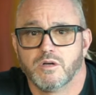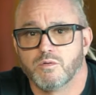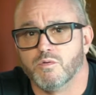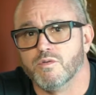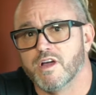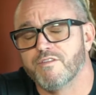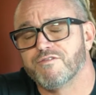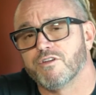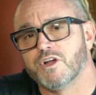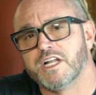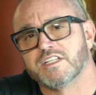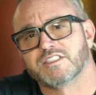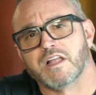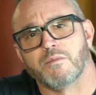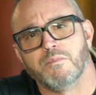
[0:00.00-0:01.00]
com
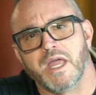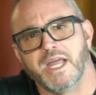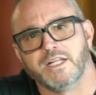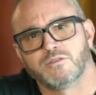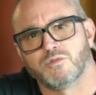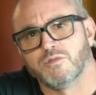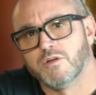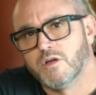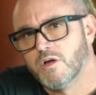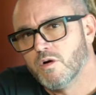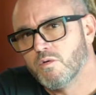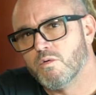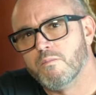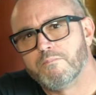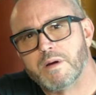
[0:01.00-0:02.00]
reflorestamento,
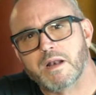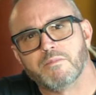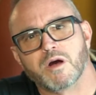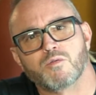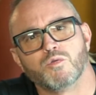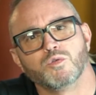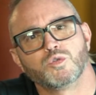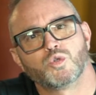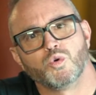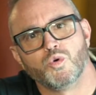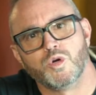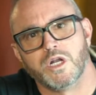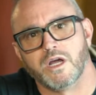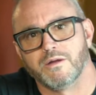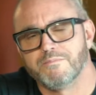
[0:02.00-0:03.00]
com
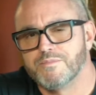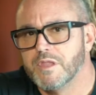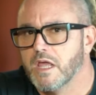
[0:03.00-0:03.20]
permacultura,